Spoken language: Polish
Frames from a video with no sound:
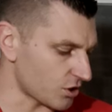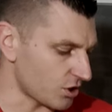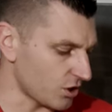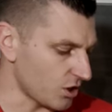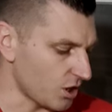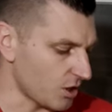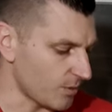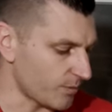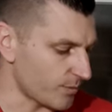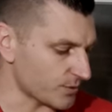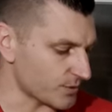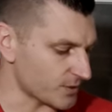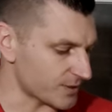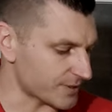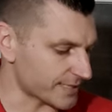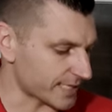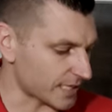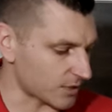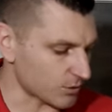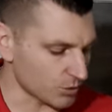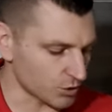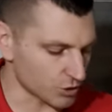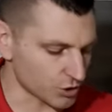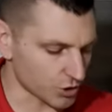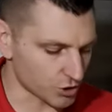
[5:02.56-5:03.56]
o
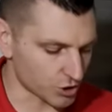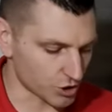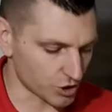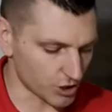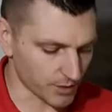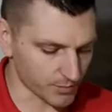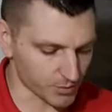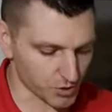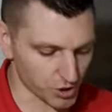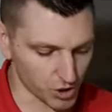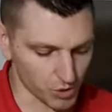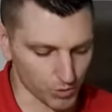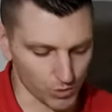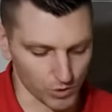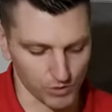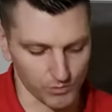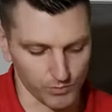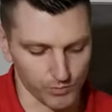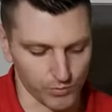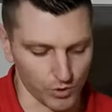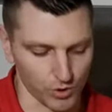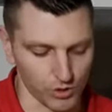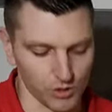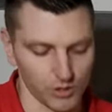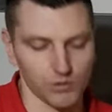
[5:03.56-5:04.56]
pozostałe rzeczy, na przykład
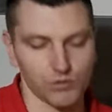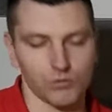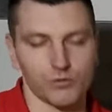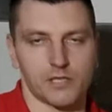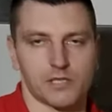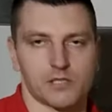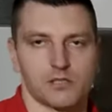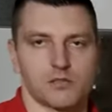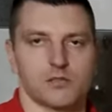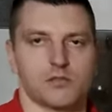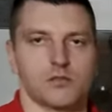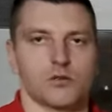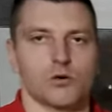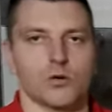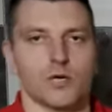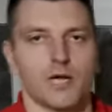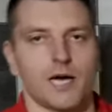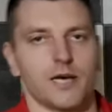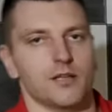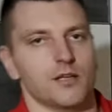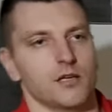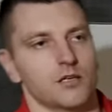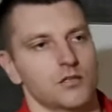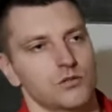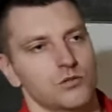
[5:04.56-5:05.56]
boli u nas
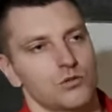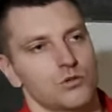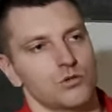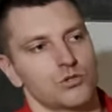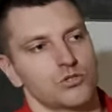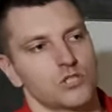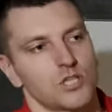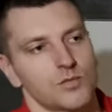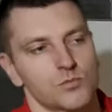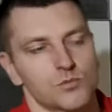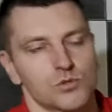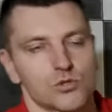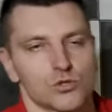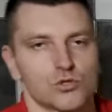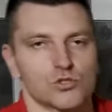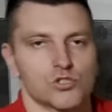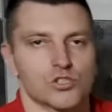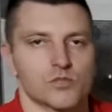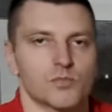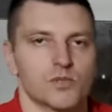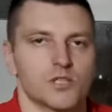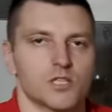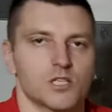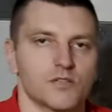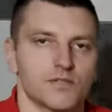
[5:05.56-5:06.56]
kolano, ktoś tam coś
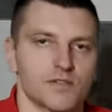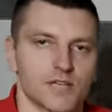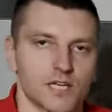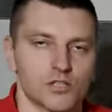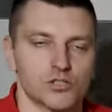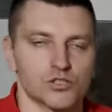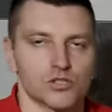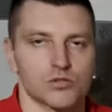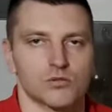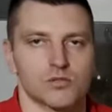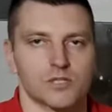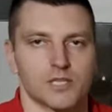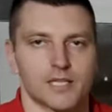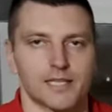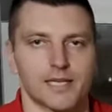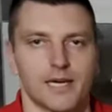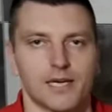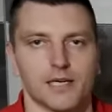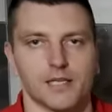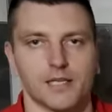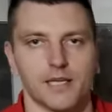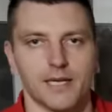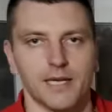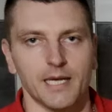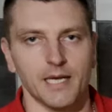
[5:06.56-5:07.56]
sobie nadwrężył i tak
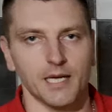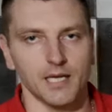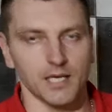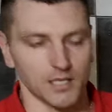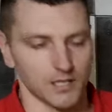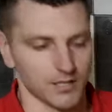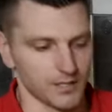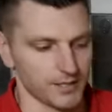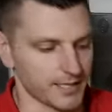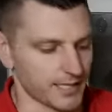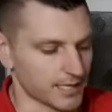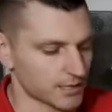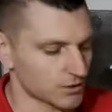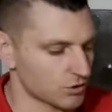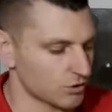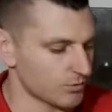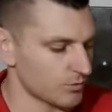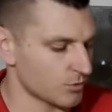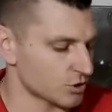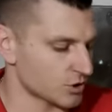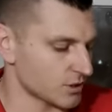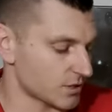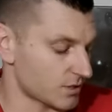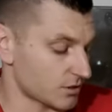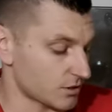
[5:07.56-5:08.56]
dalej. Jak to
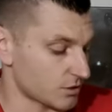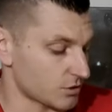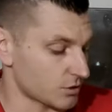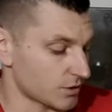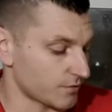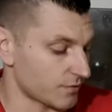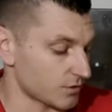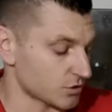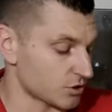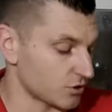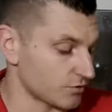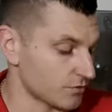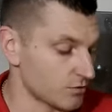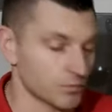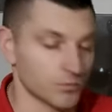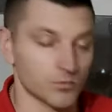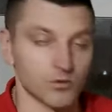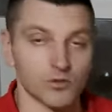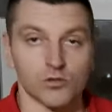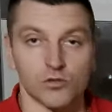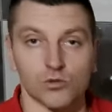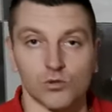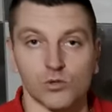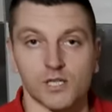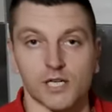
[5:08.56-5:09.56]
można zastosować w
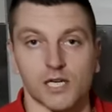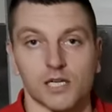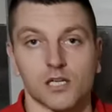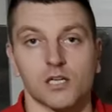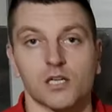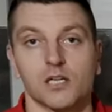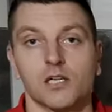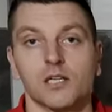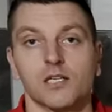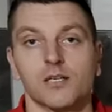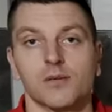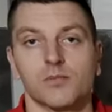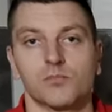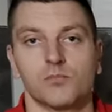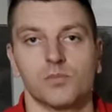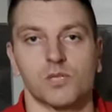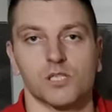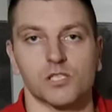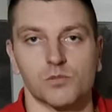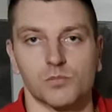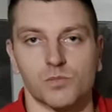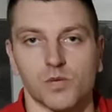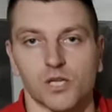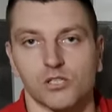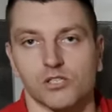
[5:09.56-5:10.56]
domu warunkach?
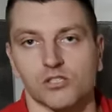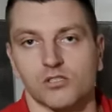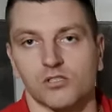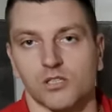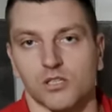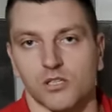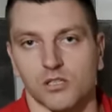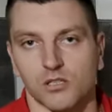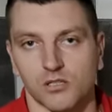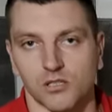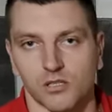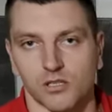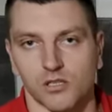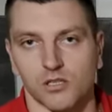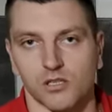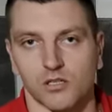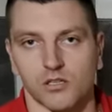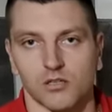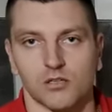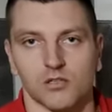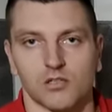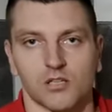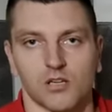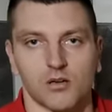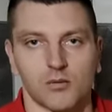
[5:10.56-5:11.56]
Bezpiecznie
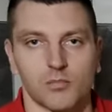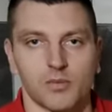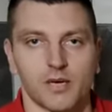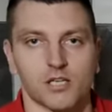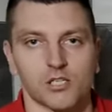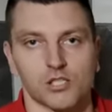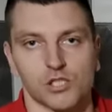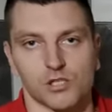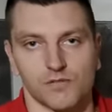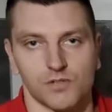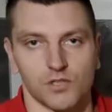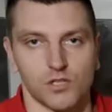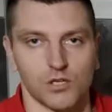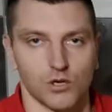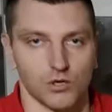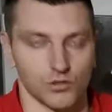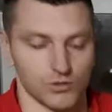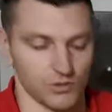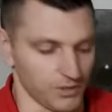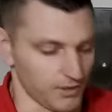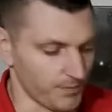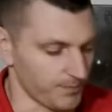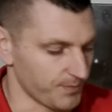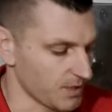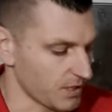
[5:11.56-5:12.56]
i najbardziej
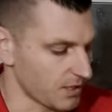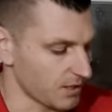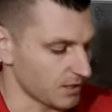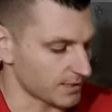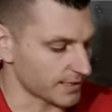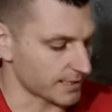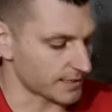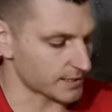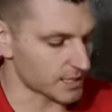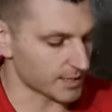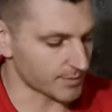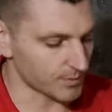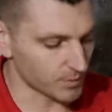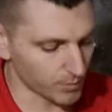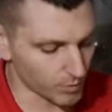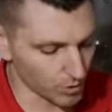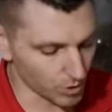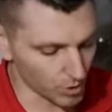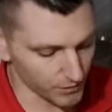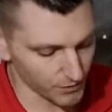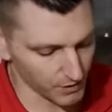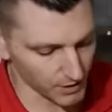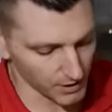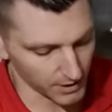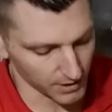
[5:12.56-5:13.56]
wygodnie. Tak samo
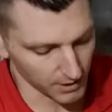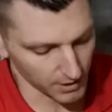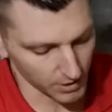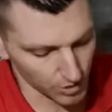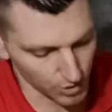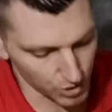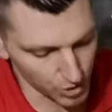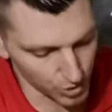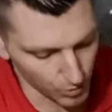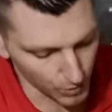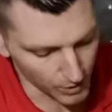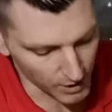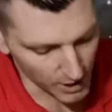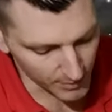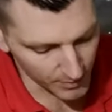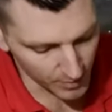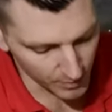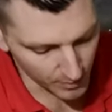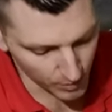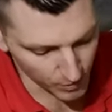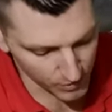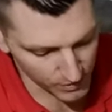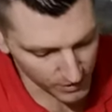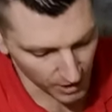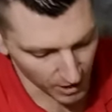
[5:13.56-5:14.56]
borowinkę rozkładamy
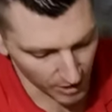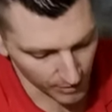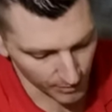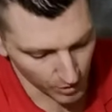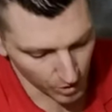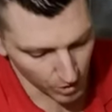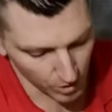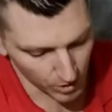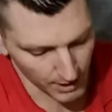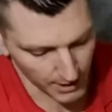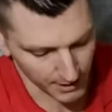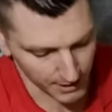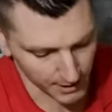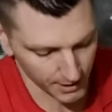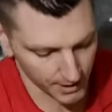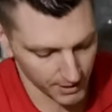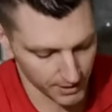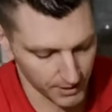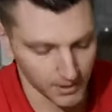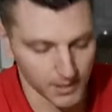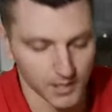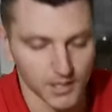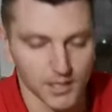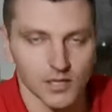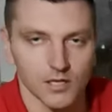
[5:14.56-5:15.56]
po całym
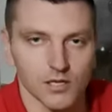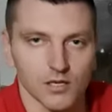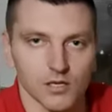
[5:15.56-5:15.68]
kolanie,